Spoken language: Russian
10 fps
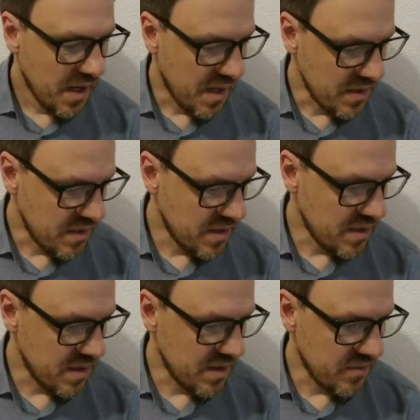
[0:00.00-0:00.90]
они
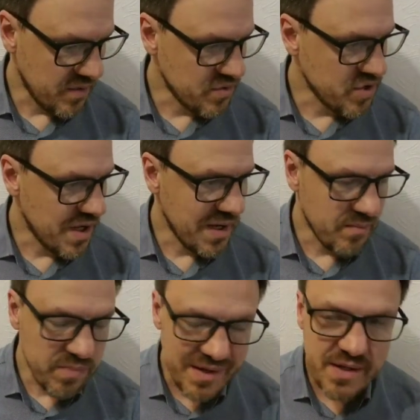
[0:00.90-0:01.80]
э, вынуждали
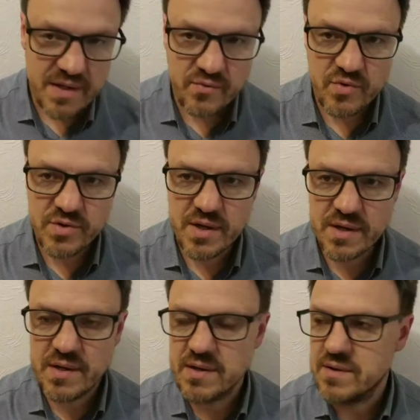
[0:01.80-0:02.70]
бы его
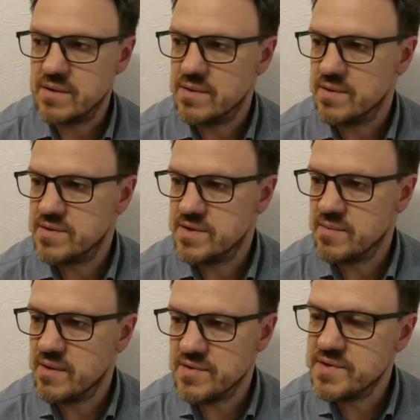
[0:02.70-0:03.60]
так э,
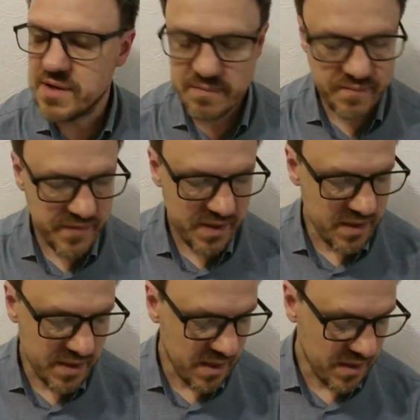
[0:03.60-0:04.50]
себя вести и
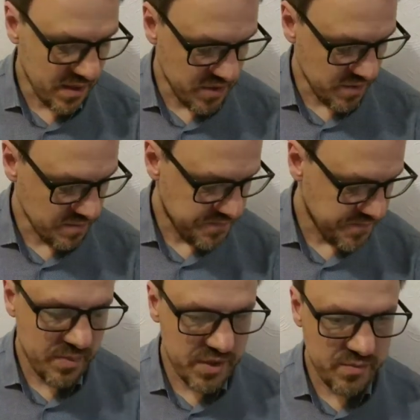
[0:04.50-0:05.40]
никак иначе.
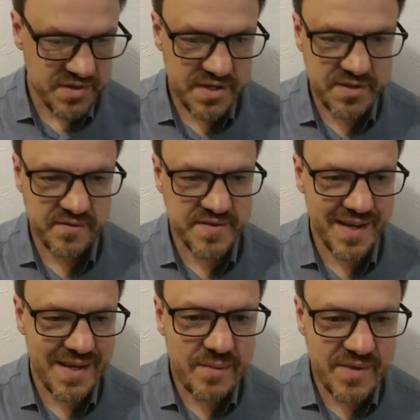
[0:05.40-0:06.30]
Поэтому здесь
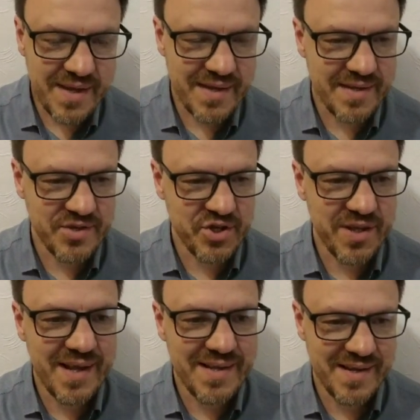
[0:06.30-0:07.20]
взаимное
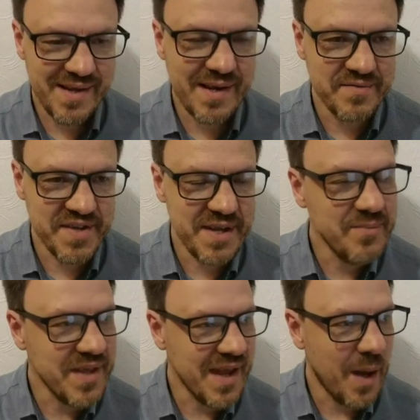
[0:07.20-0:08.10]
нежелание или
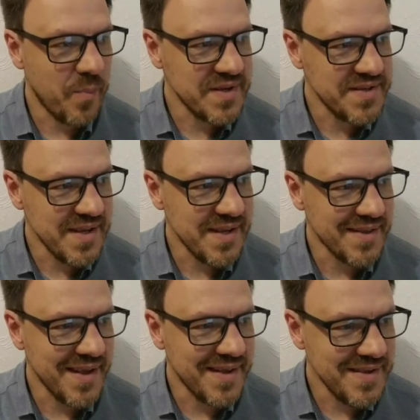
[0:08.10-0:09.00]
взаимное
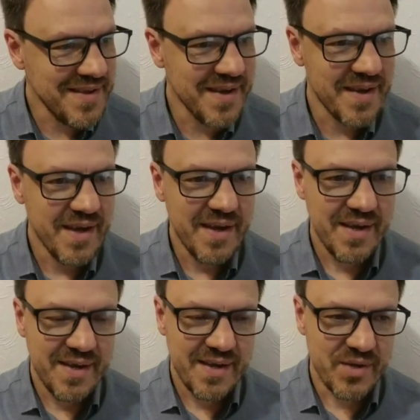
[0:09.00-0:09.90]
опасение найти
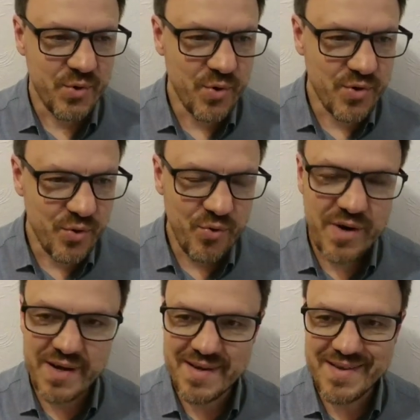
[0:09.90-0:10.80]
друг
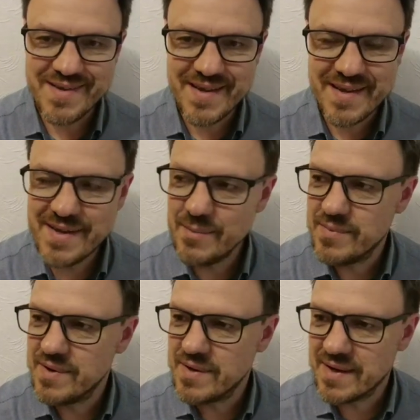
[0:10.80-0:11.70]
друга не
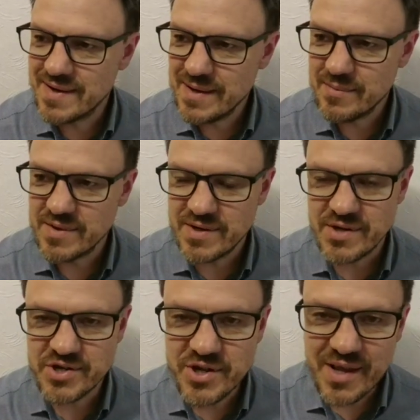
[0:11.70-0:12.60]
таким, каким
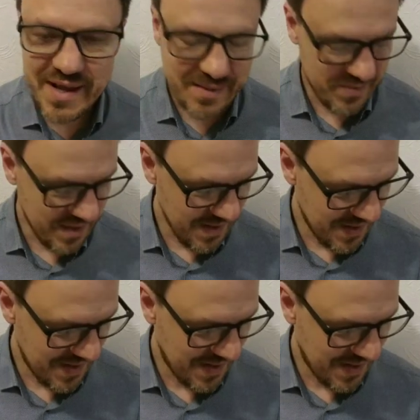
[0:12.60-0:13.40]
желаем, да?